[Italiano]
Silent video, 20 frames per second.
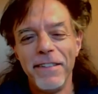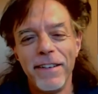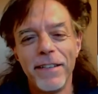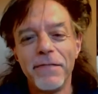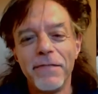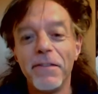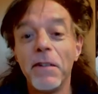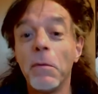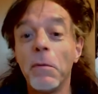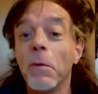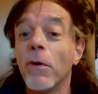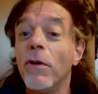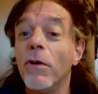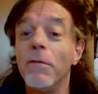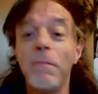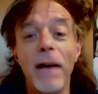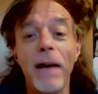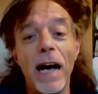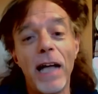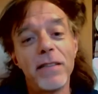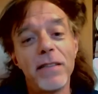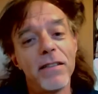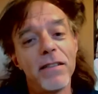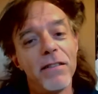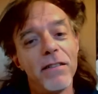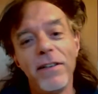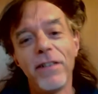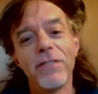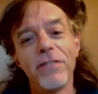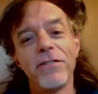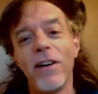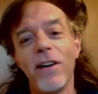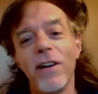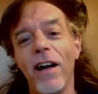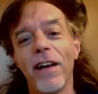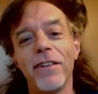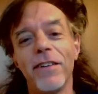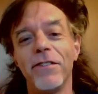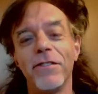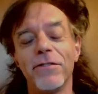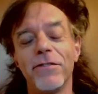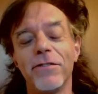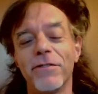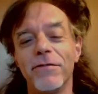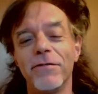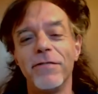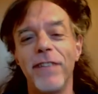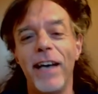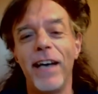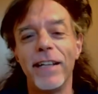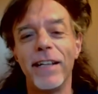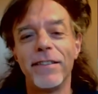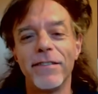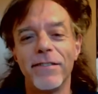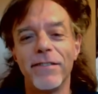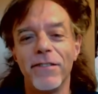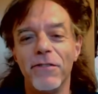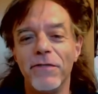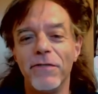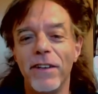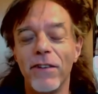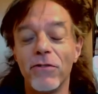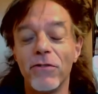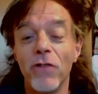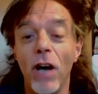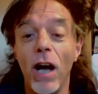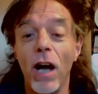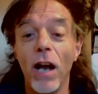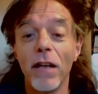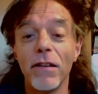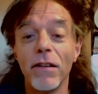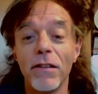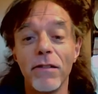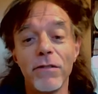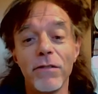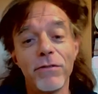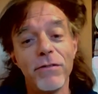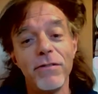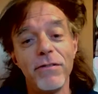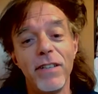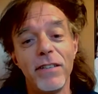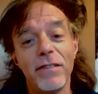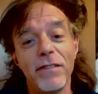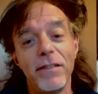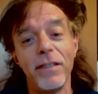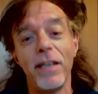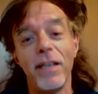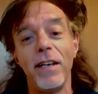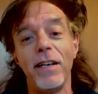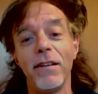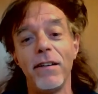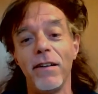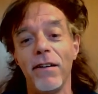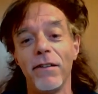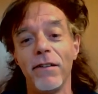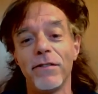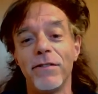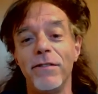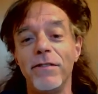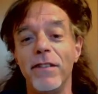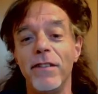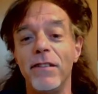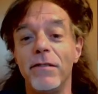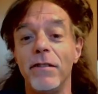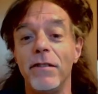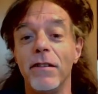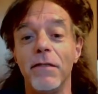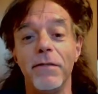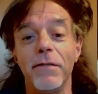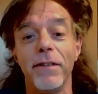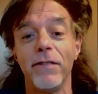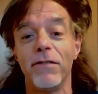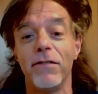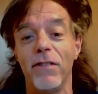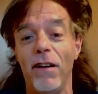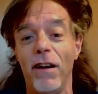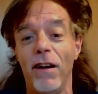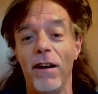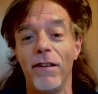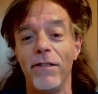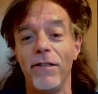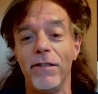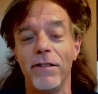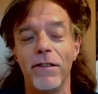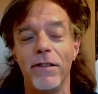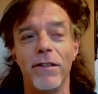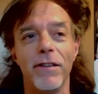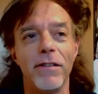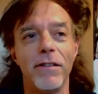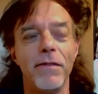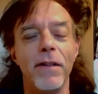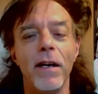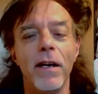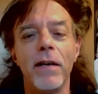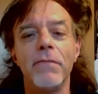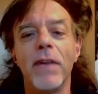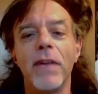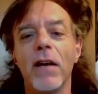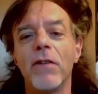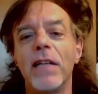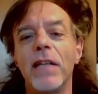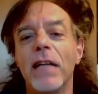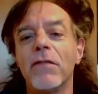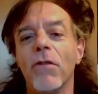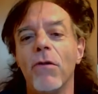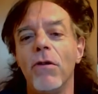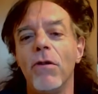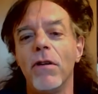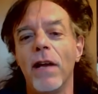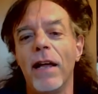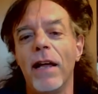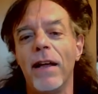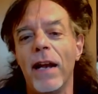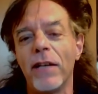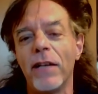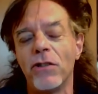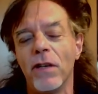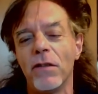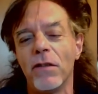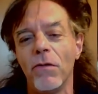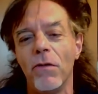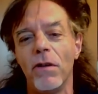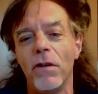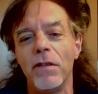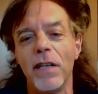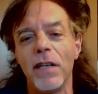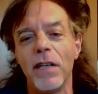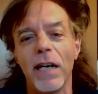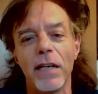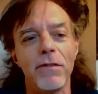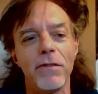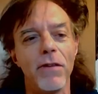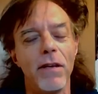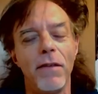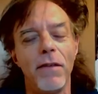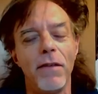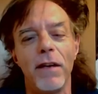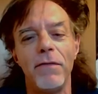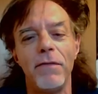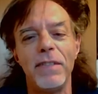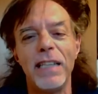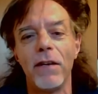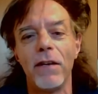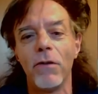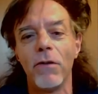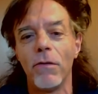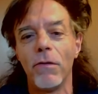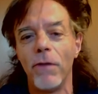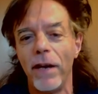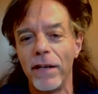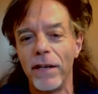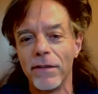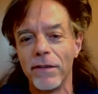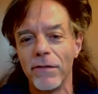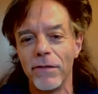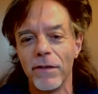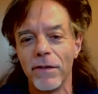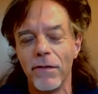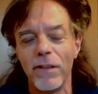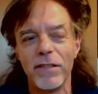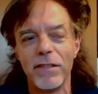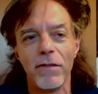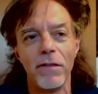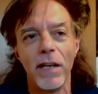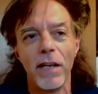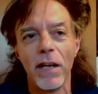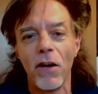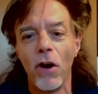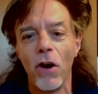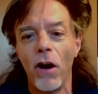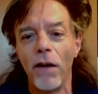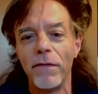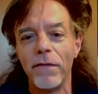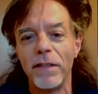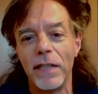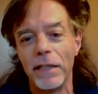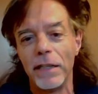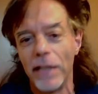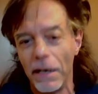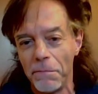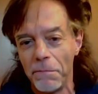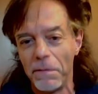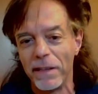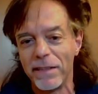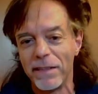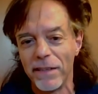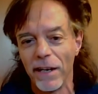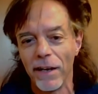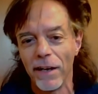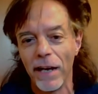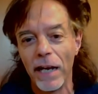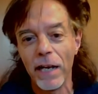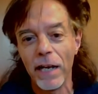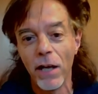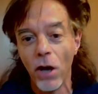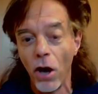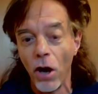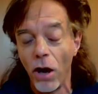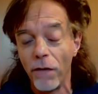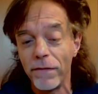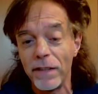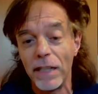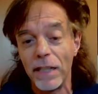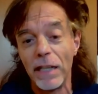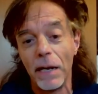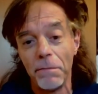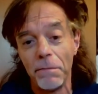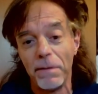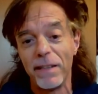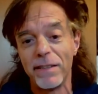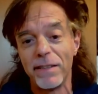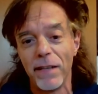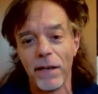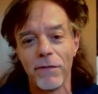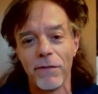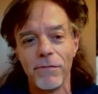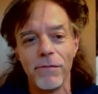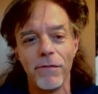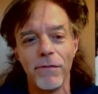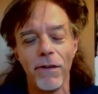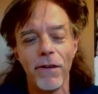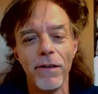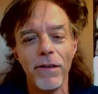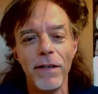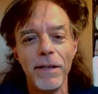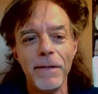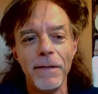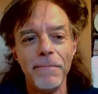non vi preoccupate, non ve lo tolgono lo scudetto, non ve lo tolgono lo scudettino, lo scudettino non ve lo tolgono, eh, mi hanno dato quello, lasciato quello di cartone, ma mi danno questo, questo del covid e delle pezze al, il covid e delle pezze al culo.